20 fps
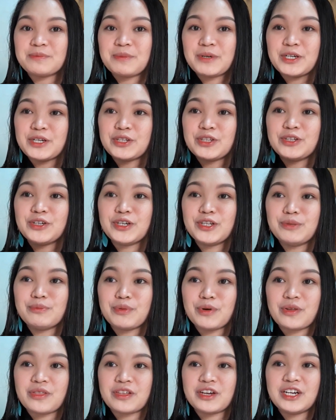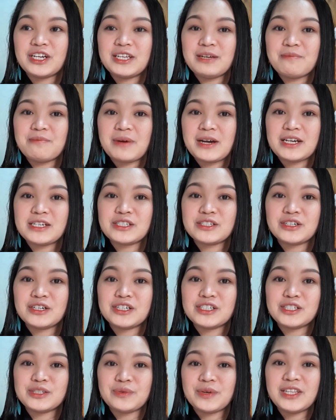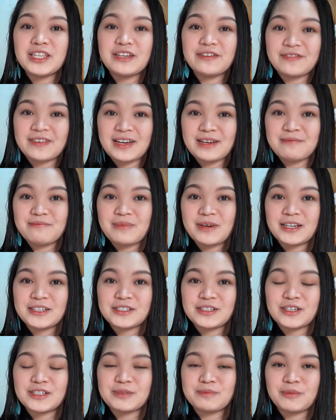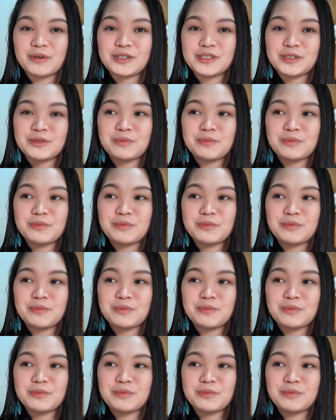Pero doon po, 30 pesos, 25 pesos po. So,